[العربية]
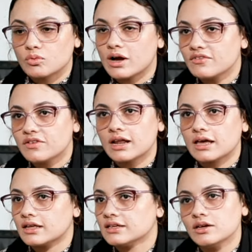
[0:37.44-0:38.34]
وقفل
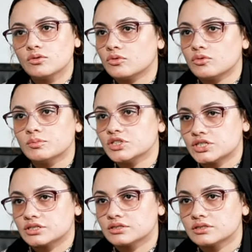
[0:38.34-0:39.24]
عليا
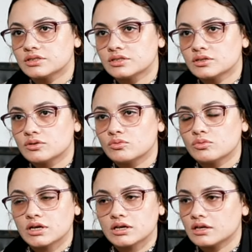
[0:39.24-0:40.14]
ومشي
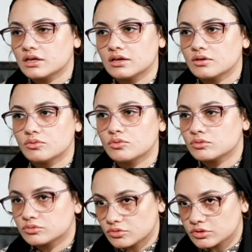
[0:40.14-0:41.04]

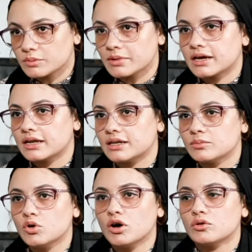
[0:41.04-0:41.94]
وكنت
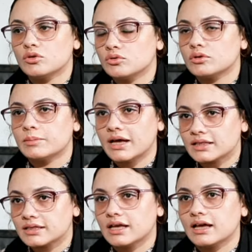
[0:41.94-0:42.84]
مكلمه اقول له
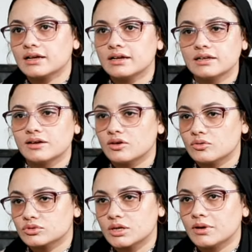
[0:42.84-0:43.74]
ابعت لي اكل
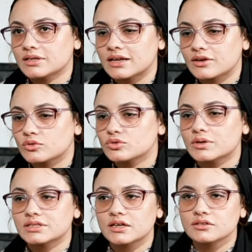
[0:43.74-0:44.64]
وطبعا انا
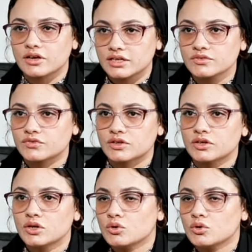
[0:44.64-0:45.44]
كنت وقتها ضعيفه